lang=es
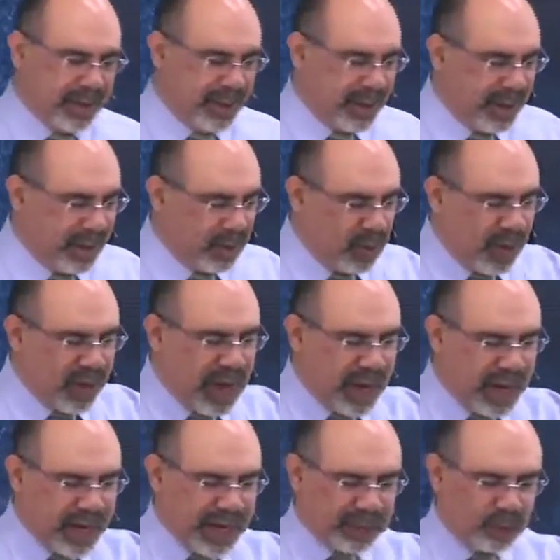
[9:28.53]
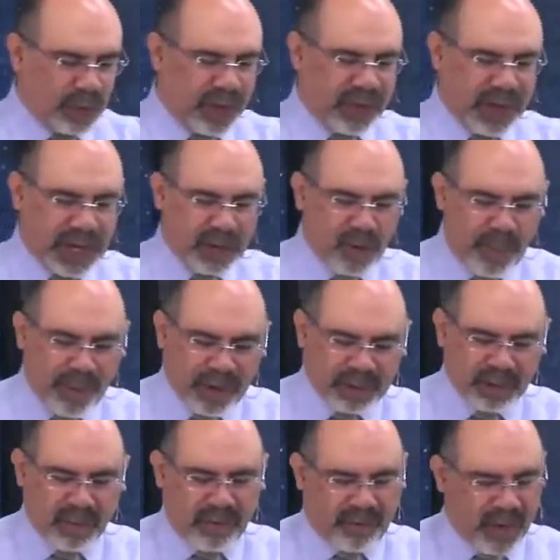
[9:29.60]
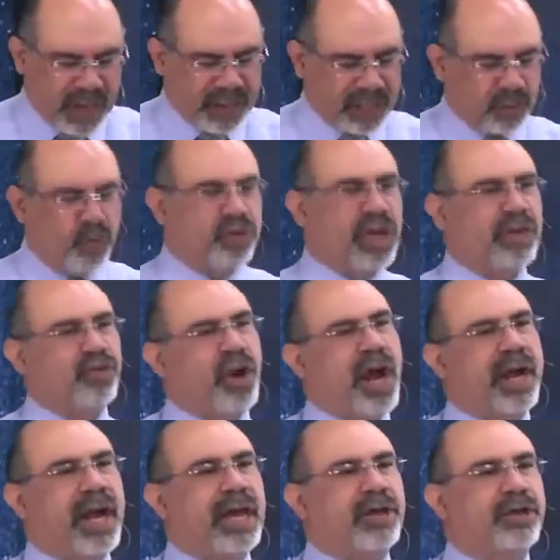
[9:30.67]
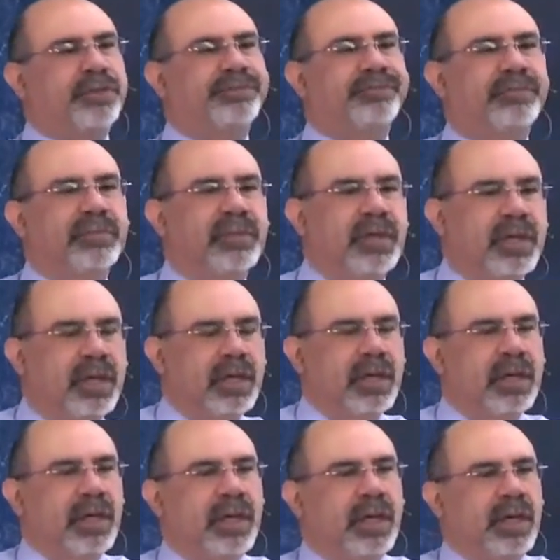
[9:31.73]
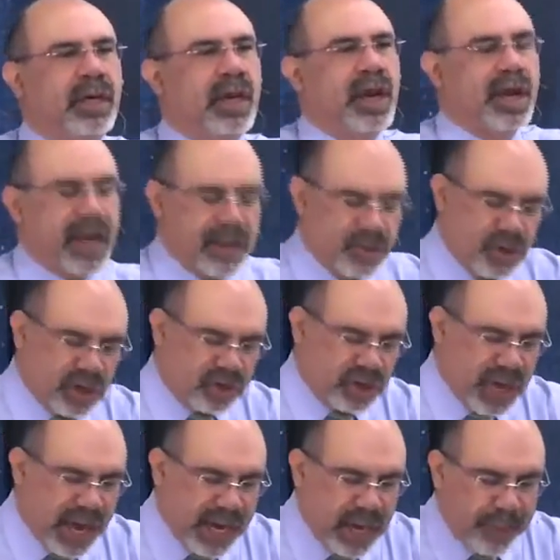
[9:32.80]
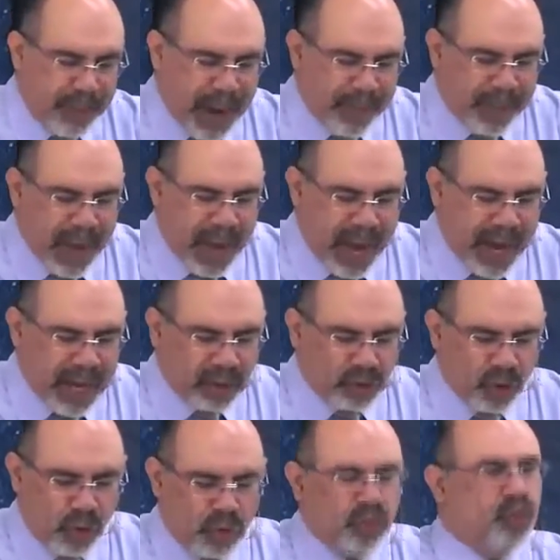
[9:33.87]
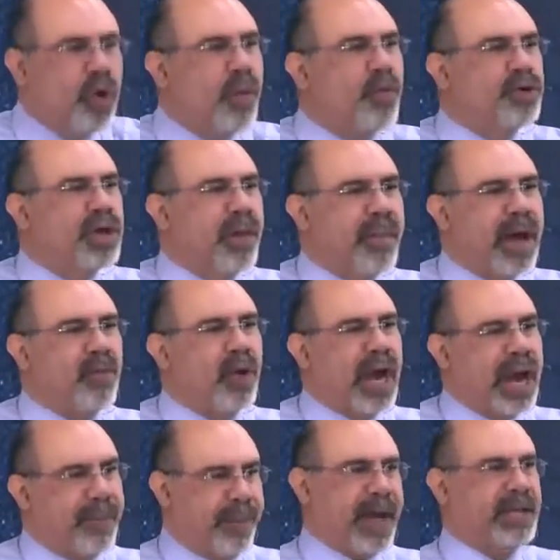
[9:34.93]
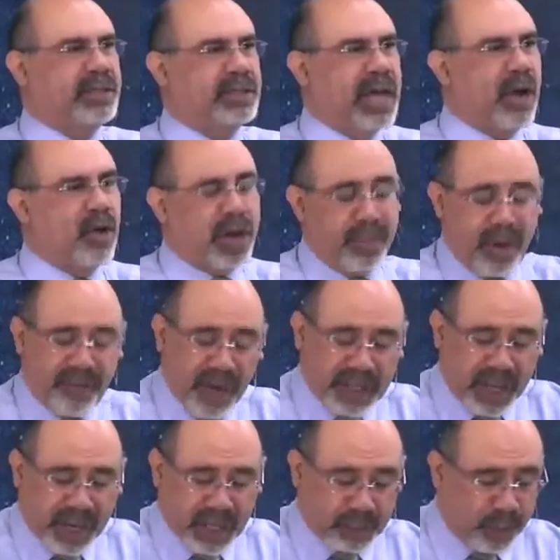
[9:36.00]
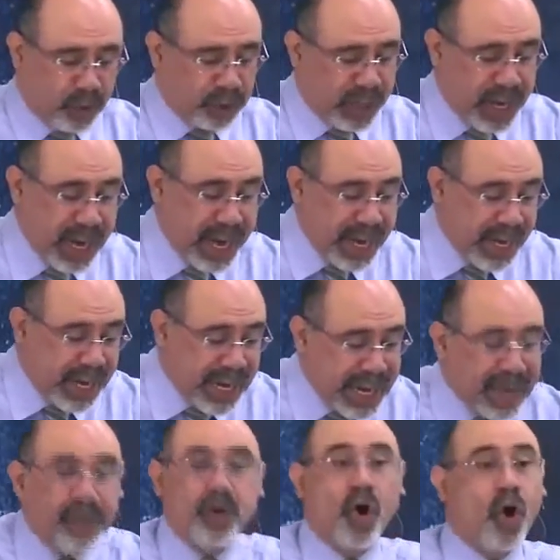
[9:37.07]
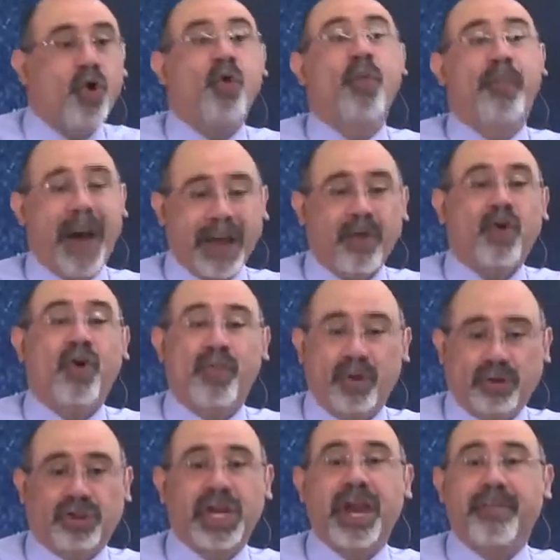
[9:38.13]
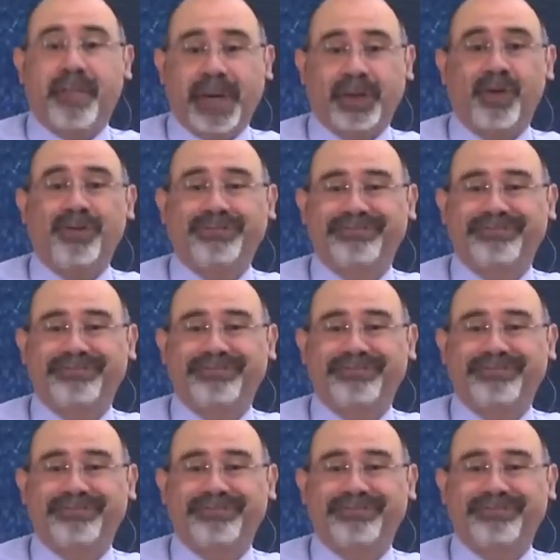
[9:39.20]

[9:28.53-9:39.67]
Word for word: En una de las caricaturas de Quino aparece Mafalda escuchando la radio y en la radio decía, el Papa ha hecho un nuevo llamado a la paz, a lo que Mafalda responde, y le dio ocupado como siempre, ¿no?